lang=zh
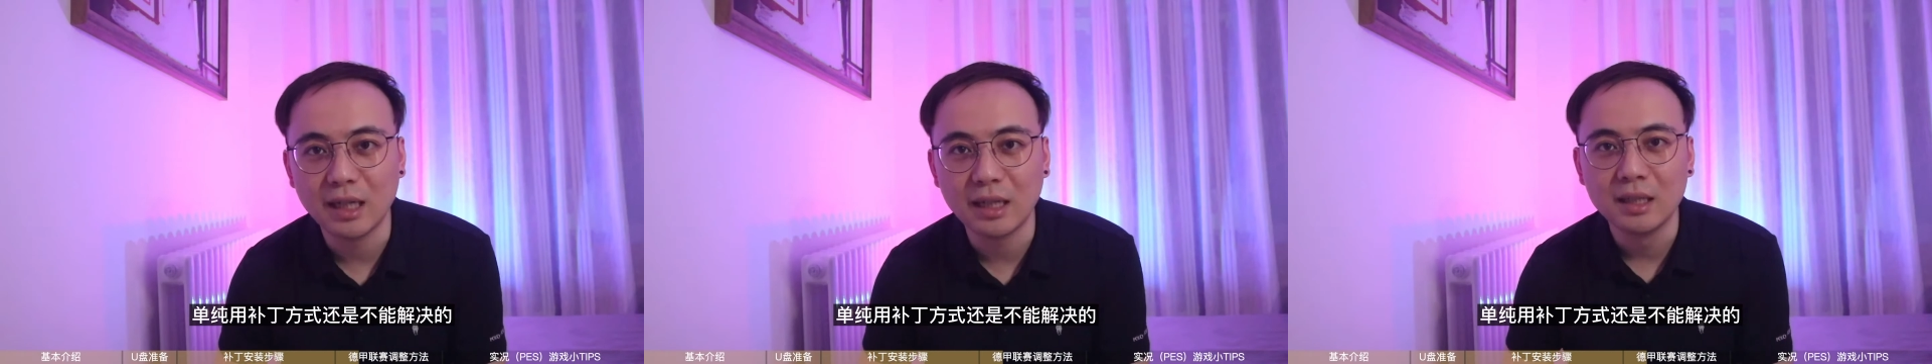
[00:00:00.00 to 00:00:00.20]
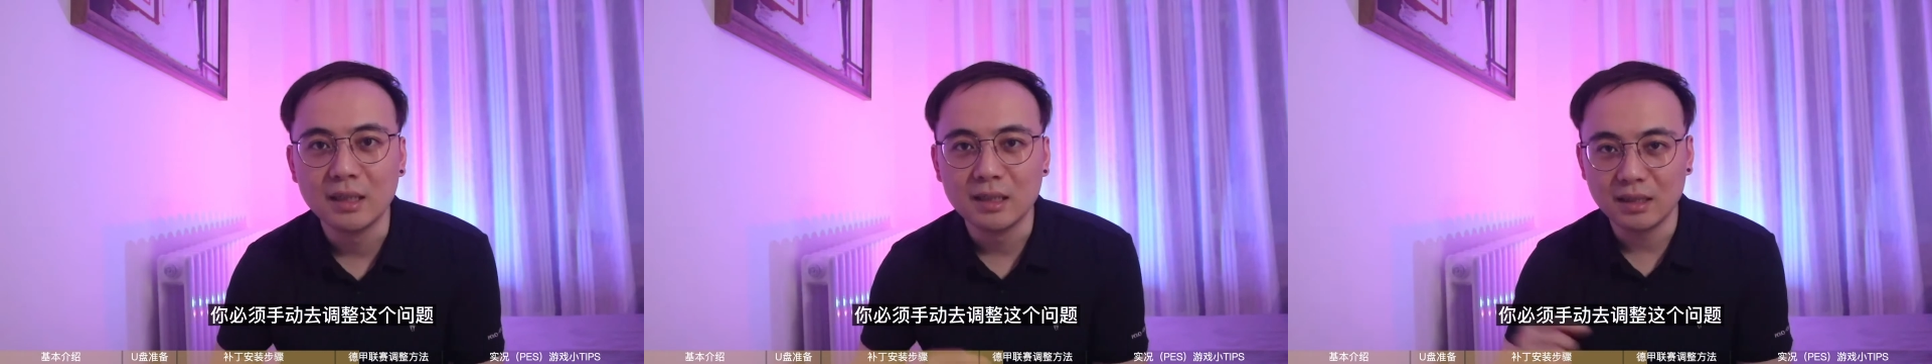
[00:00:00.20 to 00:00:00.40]

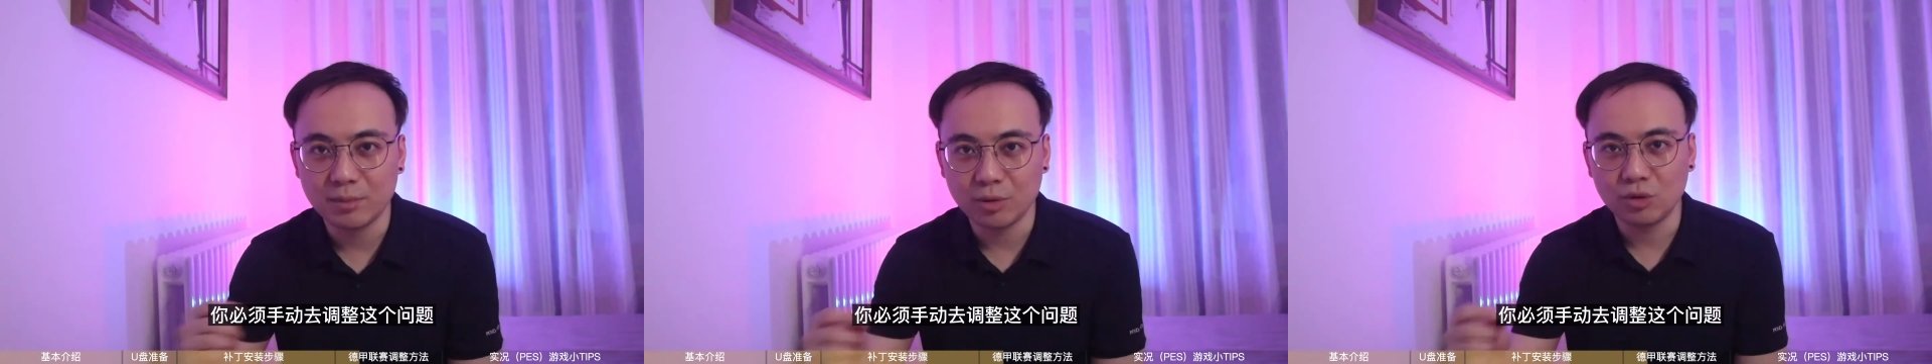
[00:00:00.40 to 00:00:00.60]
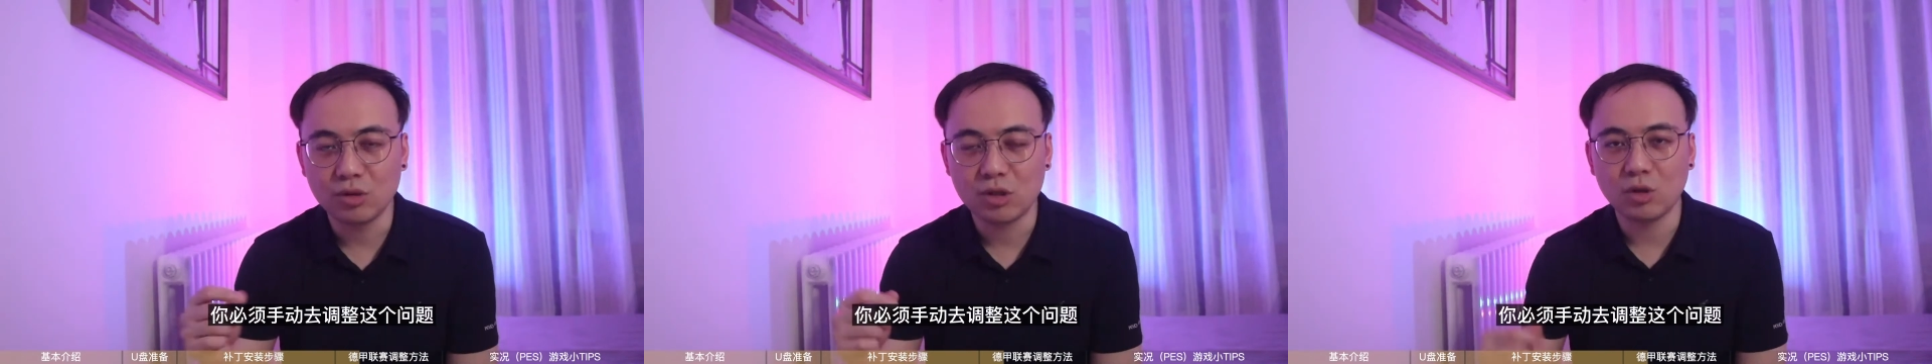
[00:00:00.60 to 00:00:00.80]
的，你
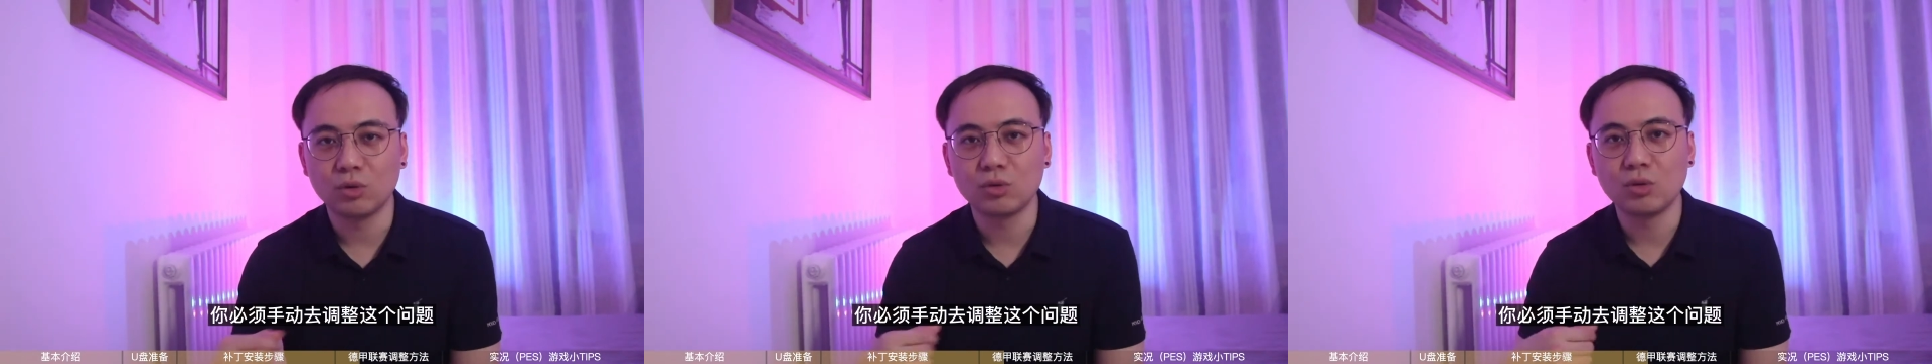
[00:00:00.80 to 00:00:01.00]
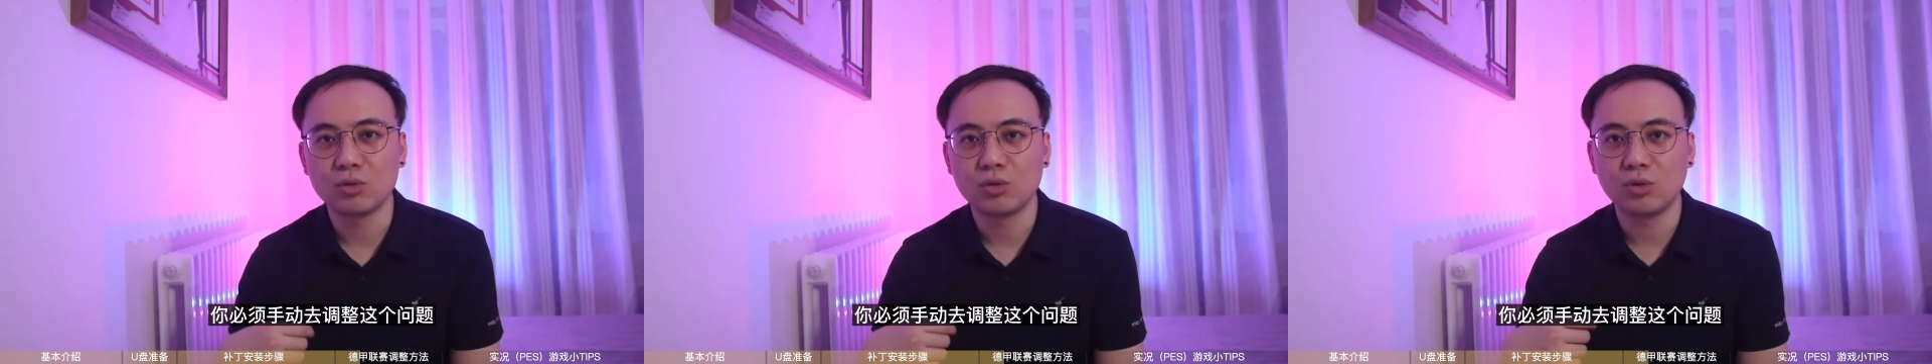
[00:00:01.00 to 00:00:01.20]
必须
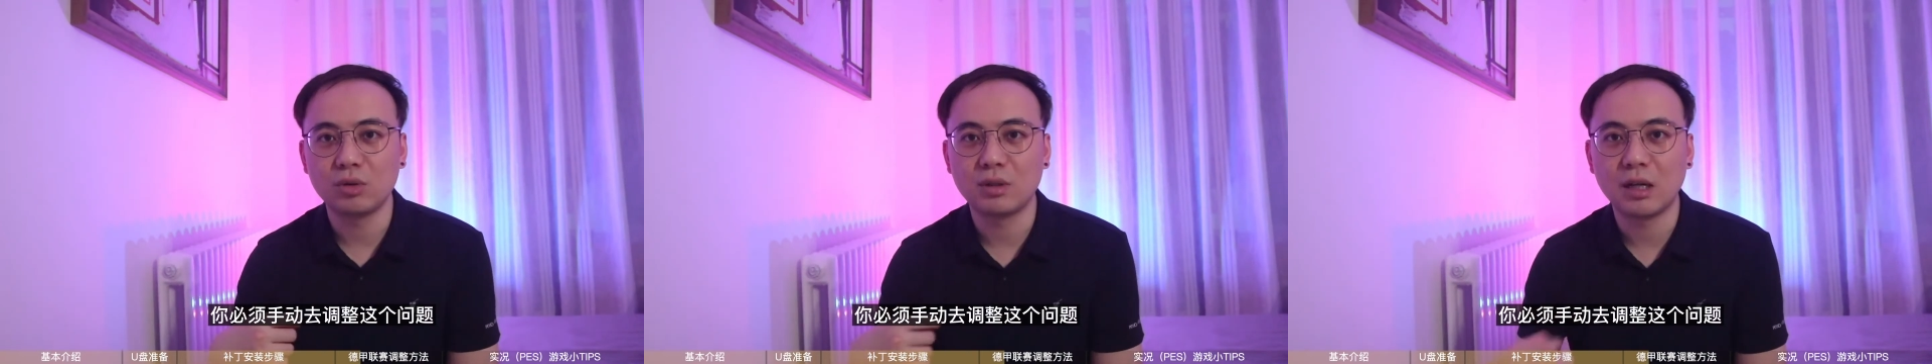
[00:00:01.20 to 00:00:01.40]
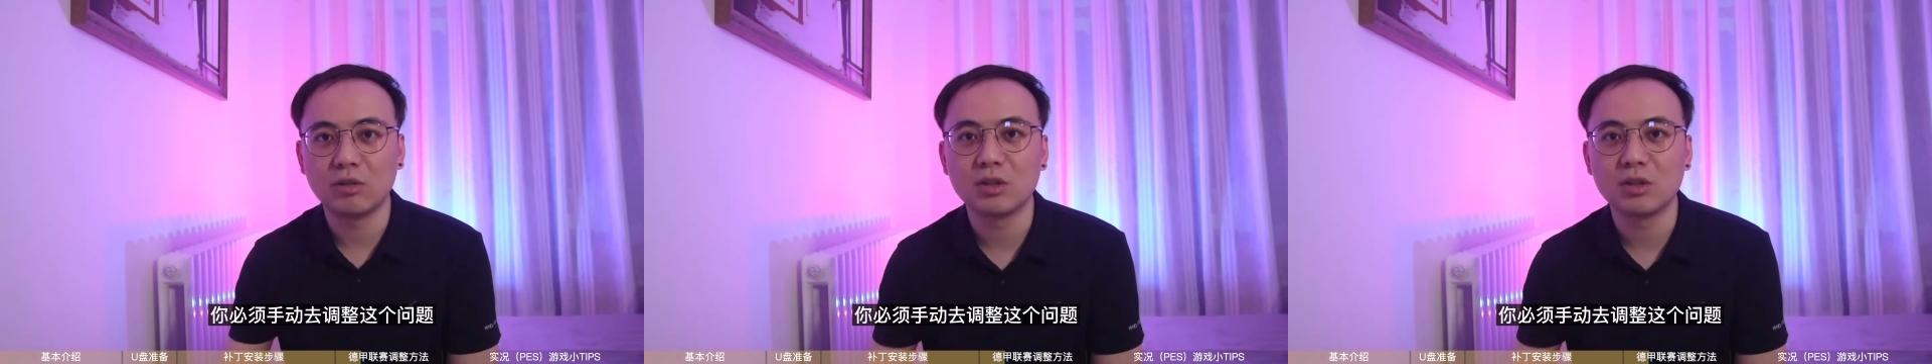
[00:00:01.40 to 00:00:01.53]
手动去调